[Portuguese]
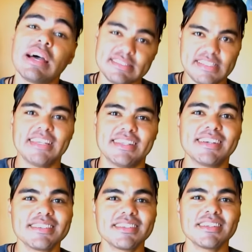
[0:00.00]
a
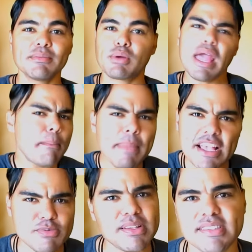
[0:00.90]
cena. Porque é a
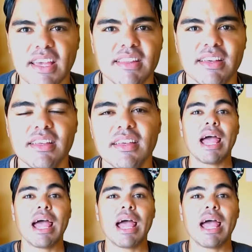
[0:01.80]
mesma cena.